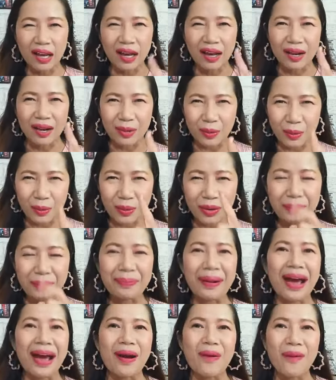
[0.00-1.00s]
รู้หรือเป
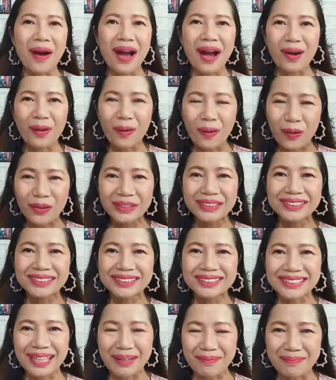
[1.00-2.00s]
ล่าว่าคน
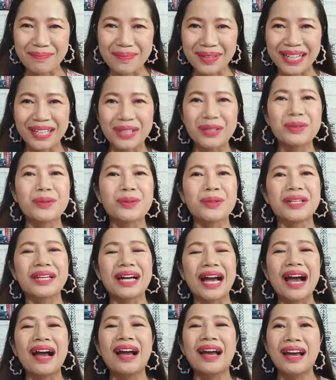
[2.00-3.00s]
สำเร็จทุกคนนะ
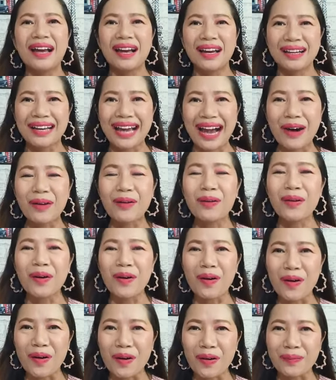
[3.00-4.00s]
คะเขา
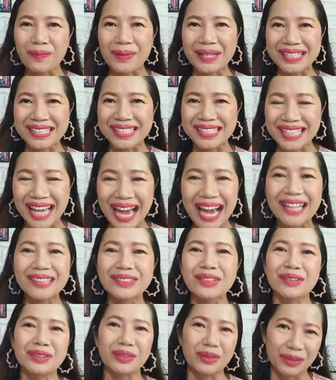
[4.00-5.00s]
ออกมาสร้าง
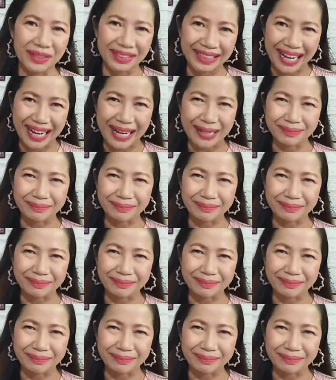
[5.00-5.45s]
ตัวตนค่ะ